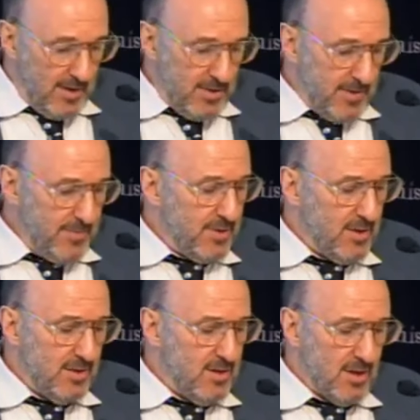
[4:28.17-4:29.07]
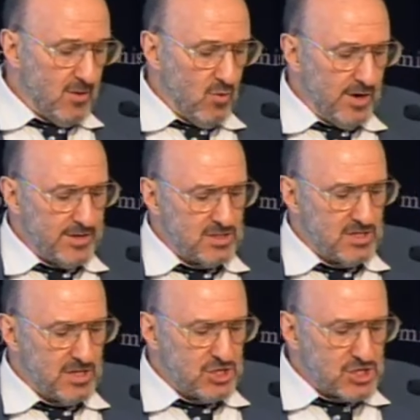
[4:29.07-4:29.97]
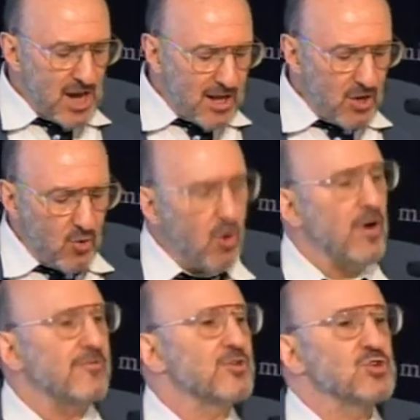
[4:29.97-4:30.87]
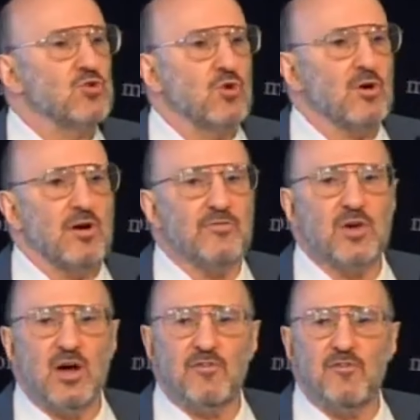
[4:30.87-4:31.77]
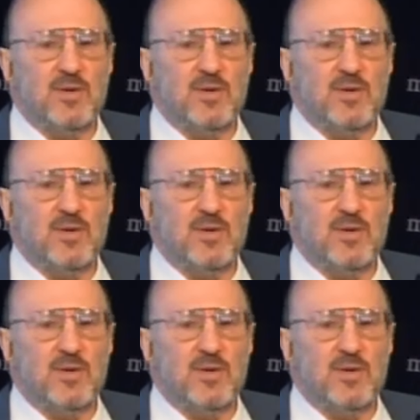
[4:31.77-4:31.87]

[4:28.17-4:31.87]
Y luego el otro es la costa poco profunda del Golfo de México.